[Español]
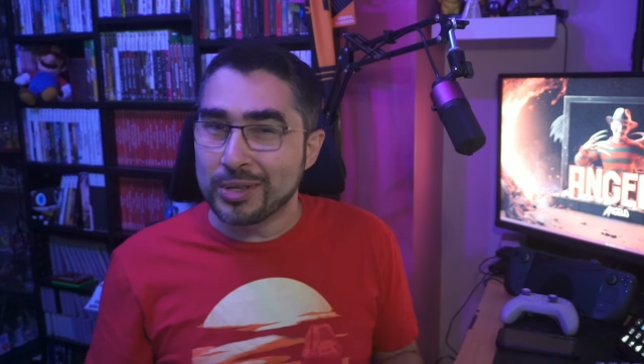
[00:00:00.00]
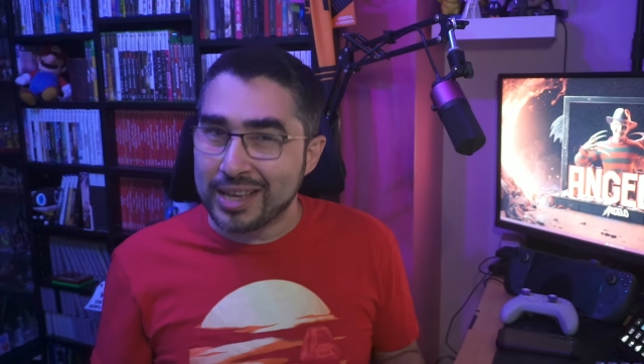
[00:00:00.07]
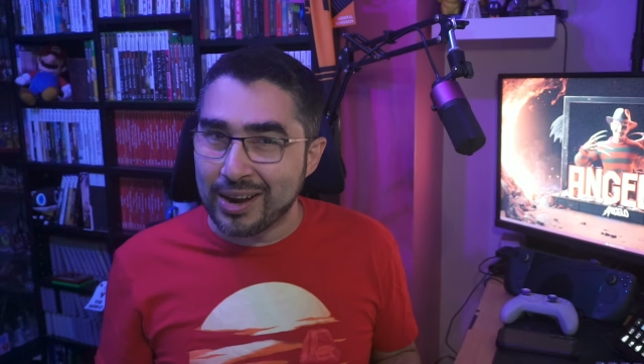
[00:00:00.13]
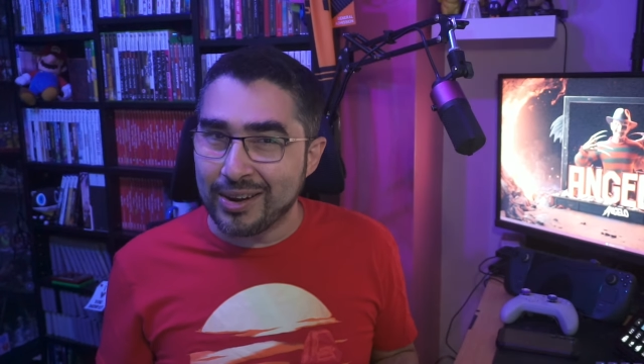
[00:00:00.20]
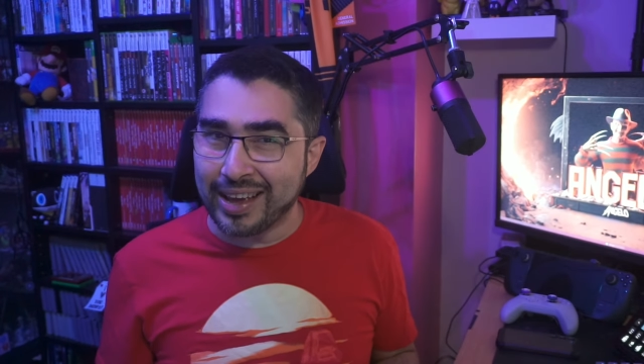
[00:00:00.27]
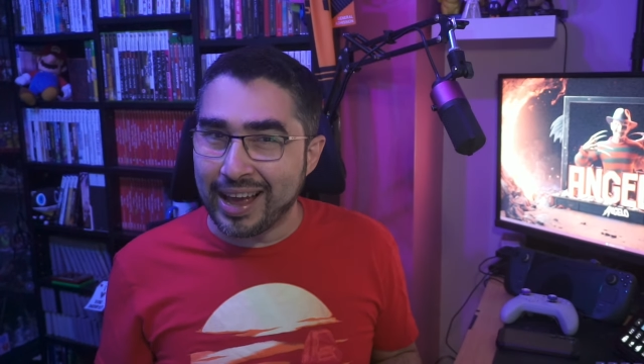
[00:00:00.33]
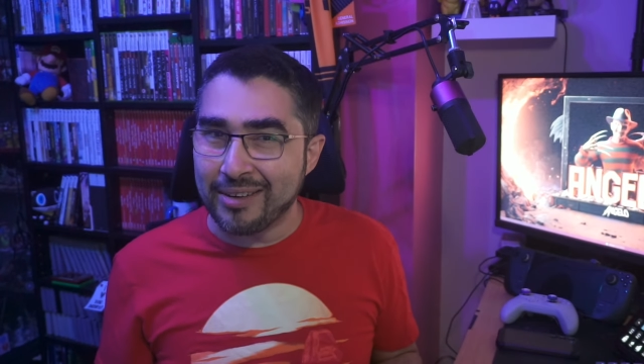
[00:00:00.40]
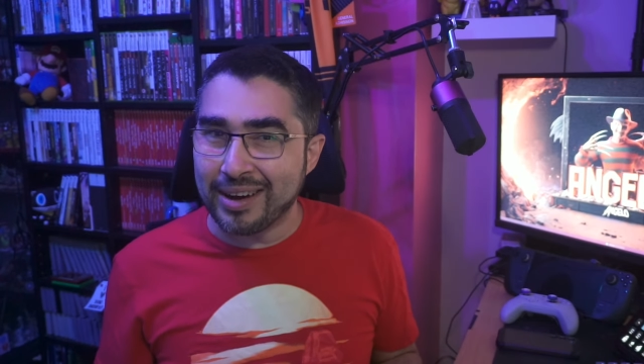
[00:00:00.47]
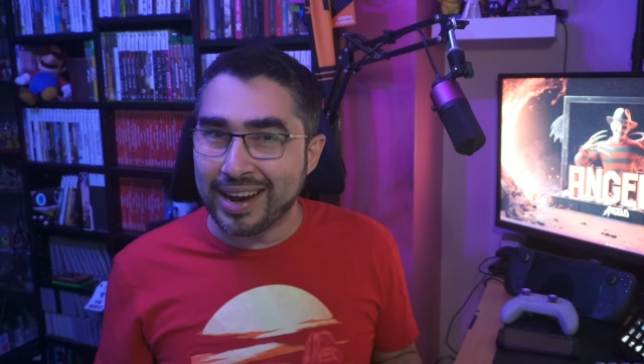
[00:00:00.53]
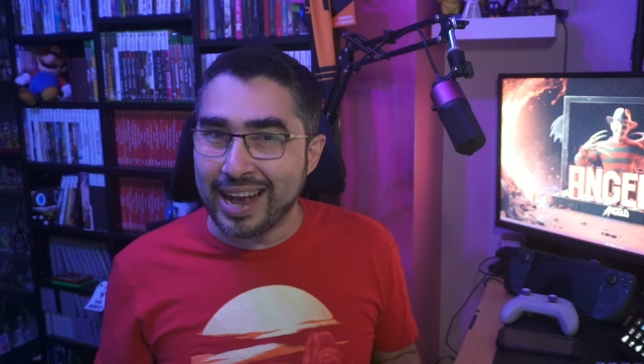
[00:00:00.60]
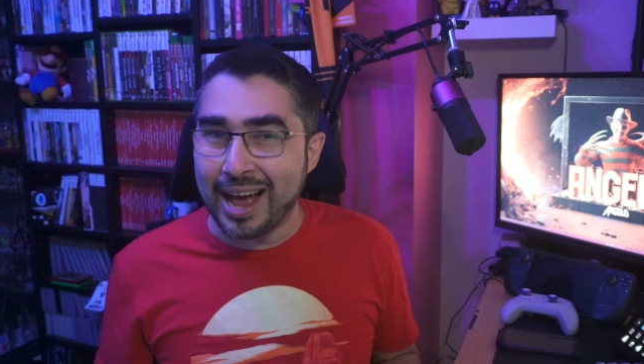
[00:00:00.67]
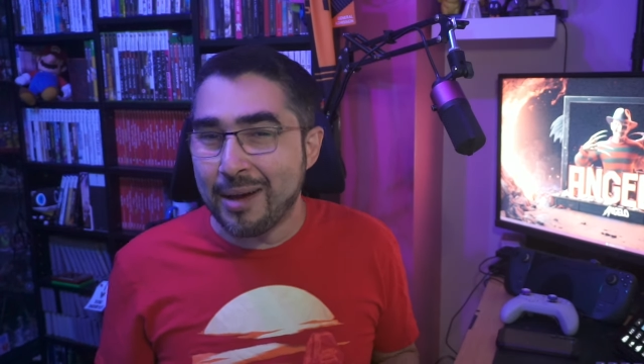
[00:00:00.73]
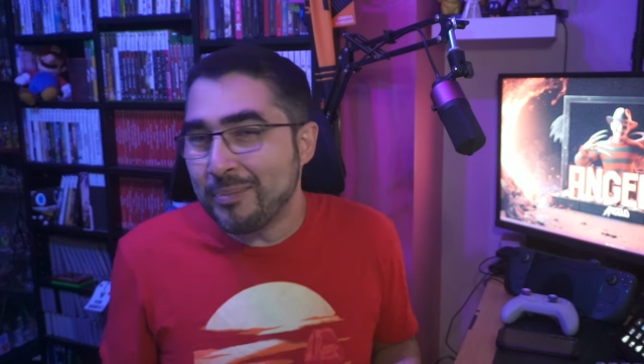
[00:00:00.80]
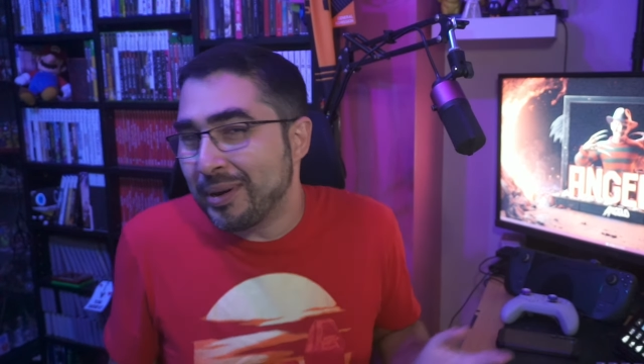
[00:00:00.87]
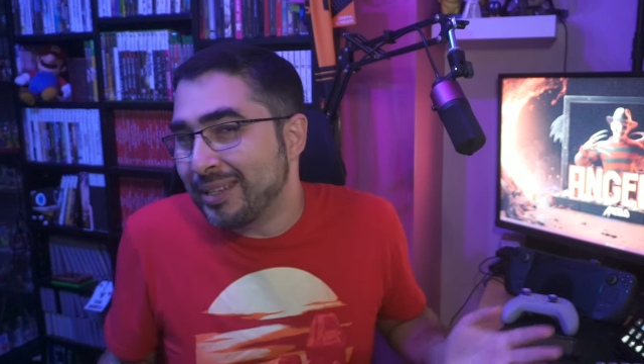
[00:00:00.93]
gusta lo que hago
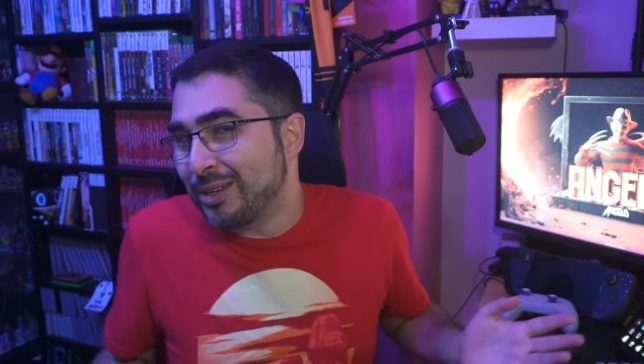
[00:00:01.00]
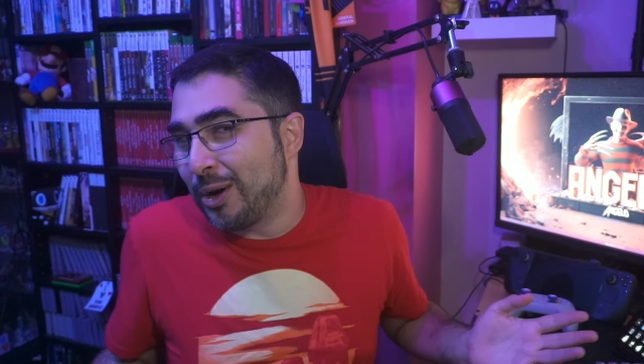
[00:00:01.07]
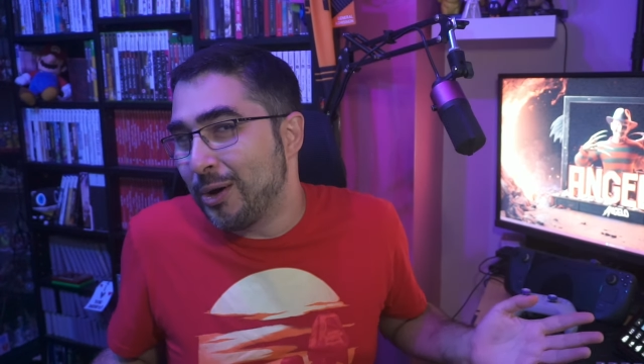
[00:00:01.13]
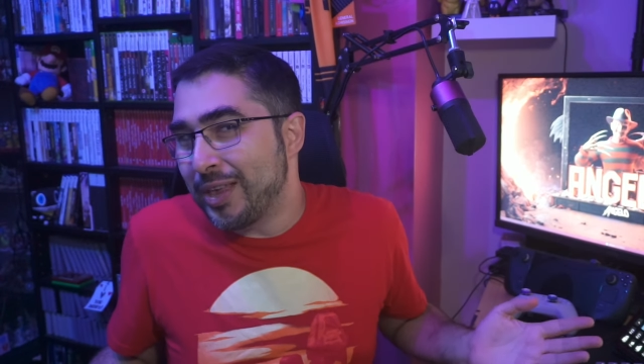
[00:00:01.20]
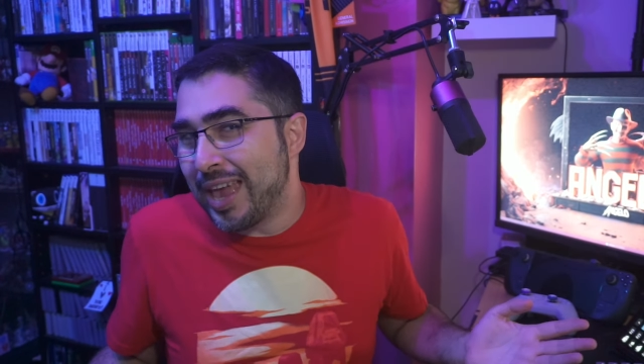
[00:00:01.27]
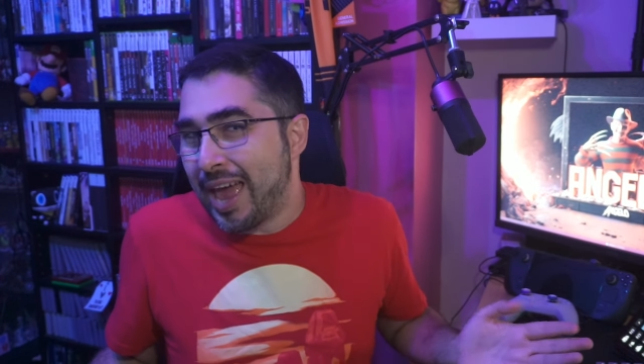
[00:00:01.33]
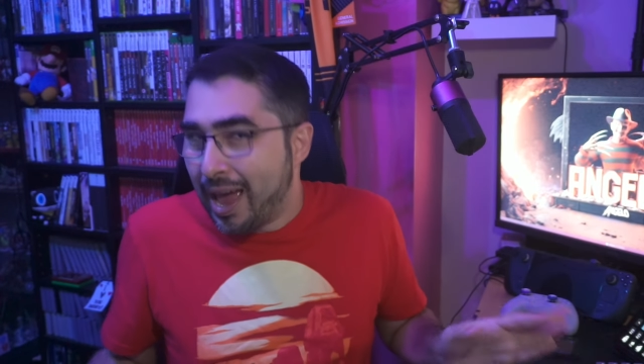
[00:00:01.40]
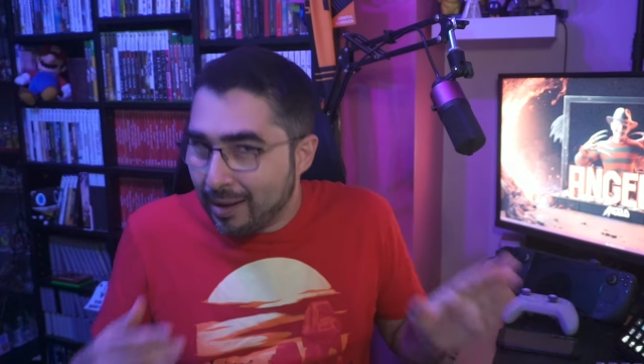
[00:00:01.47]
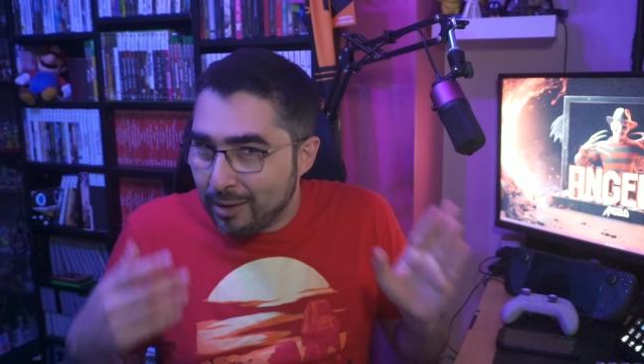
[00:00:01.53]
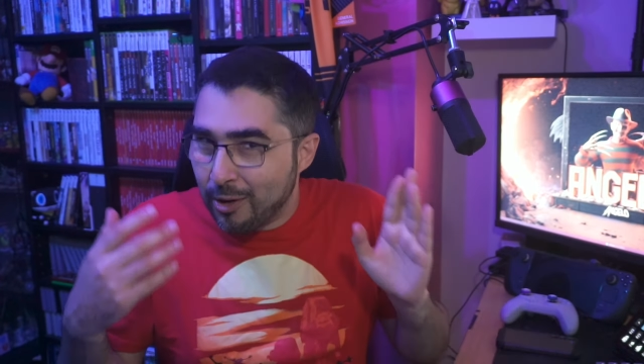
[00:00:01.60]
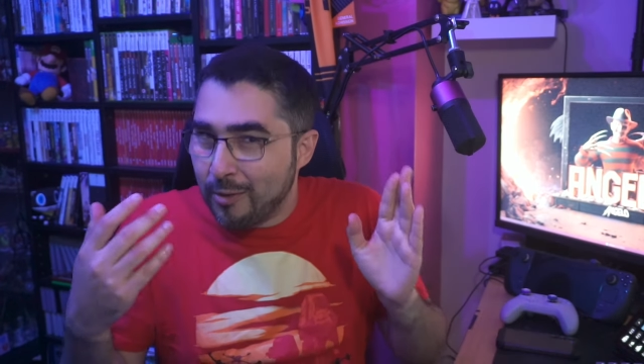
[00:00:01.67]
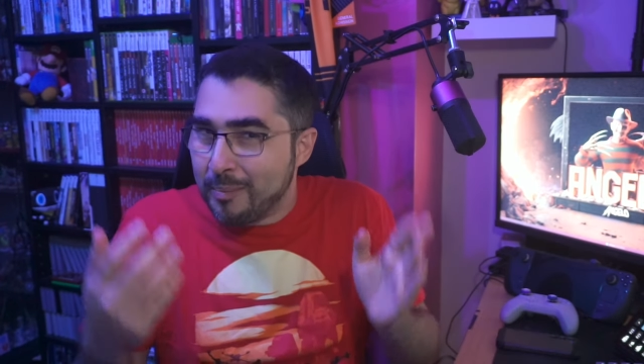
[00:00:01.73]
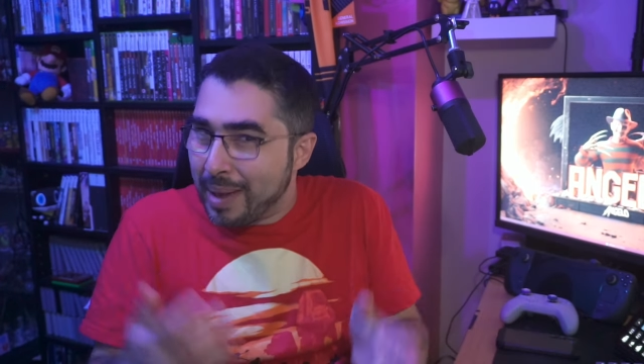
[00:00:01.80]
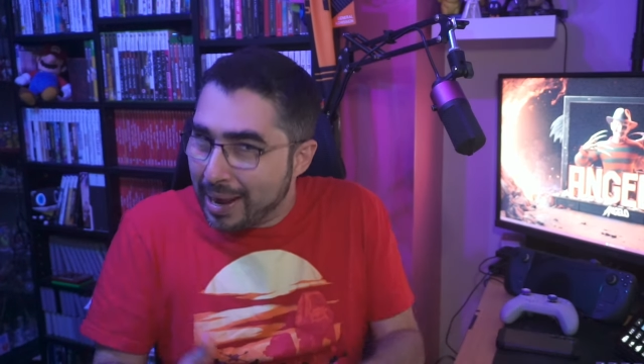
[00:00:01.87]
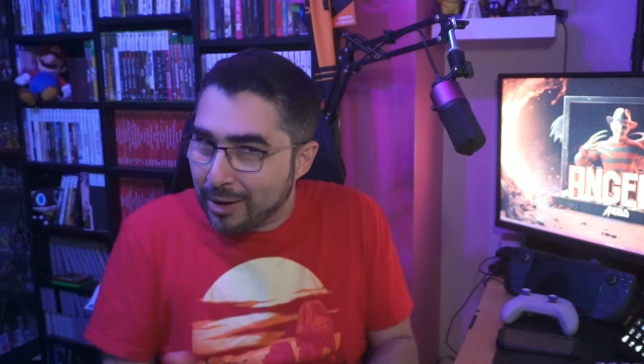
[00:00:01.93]
acá, pues oye,
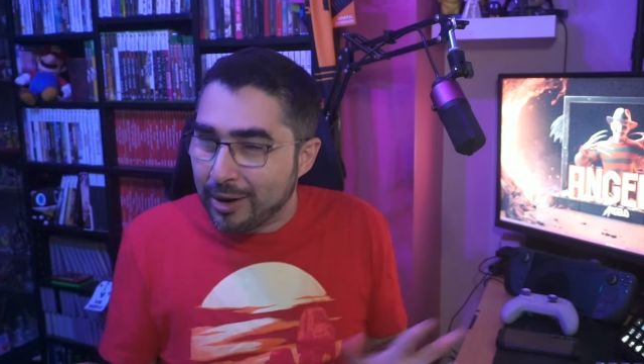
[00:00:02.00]
lo